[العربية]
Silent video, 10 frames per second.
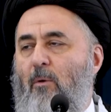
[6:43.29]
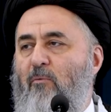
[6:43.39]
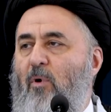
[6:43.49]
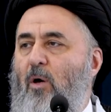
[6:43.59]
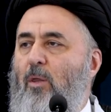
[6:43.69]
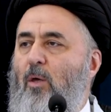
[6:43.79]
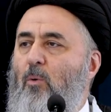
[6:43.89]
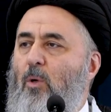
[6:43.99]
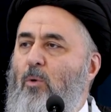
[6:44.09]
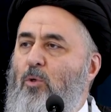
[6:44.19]
فهذا
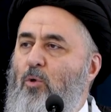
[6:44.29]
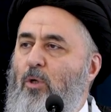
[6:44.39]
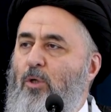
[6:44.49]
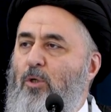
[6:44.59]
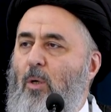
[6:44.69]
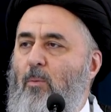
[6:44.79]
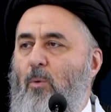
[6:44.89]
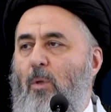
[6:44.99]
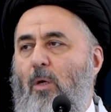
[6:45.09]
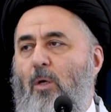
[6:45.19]
هو الوجه
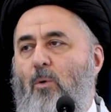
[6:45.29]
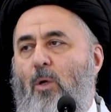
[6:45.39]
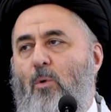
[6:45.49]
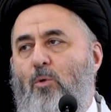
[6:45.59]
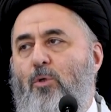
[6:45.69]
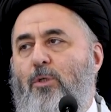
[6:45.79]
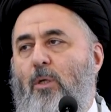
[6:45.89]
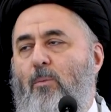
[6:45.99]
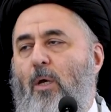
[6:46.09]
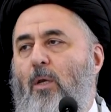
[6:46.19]
الإيجابي وذاك هو الوجه
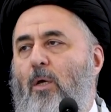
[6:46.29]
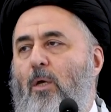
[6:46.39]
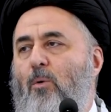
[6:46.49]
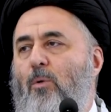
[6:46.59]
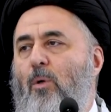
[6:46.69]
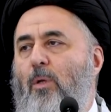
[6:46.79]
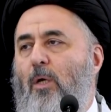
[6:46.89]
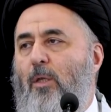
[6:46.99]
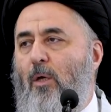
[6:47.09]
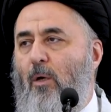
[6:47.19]
السلبي أن لا يكون
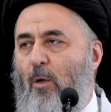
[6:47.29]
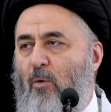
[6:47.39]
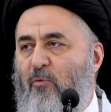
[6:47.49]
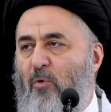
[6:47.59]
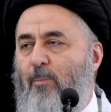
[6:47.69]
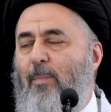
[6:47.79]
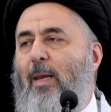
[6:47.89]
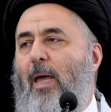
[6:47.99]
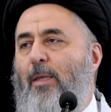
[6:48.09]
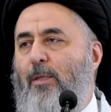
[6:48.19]
هناك تخالف
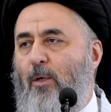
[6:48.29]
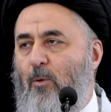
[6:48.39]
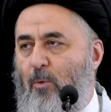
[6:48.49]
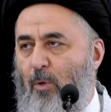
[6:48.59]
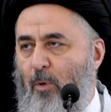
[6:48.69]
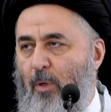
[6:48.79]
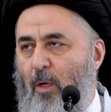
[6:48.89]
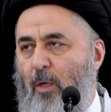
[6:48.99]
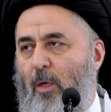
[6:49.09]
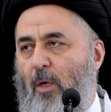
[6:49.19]
بل أن تكون
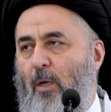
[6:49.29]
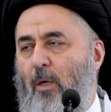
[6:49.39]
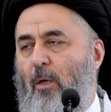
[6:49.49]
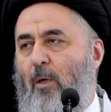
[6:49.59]
هناك